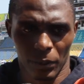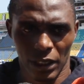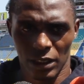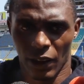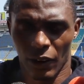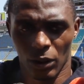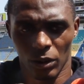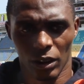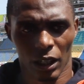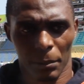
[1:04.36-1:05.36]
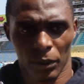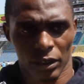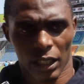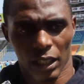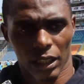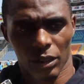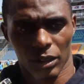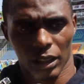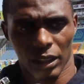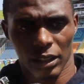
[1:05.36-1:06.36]
pues el sábado aportarle
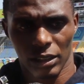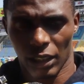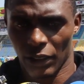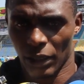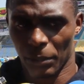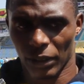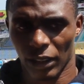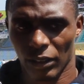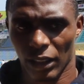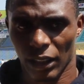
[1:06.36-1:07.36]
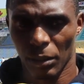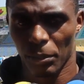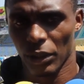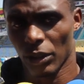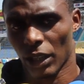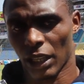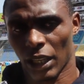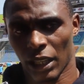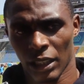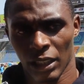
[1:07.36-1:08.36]
lo que se le viene aportando al equipo y
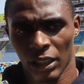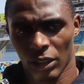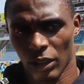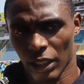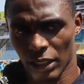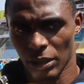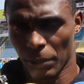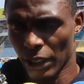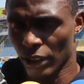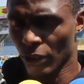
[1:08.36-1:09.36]
ojalá nos alcance para el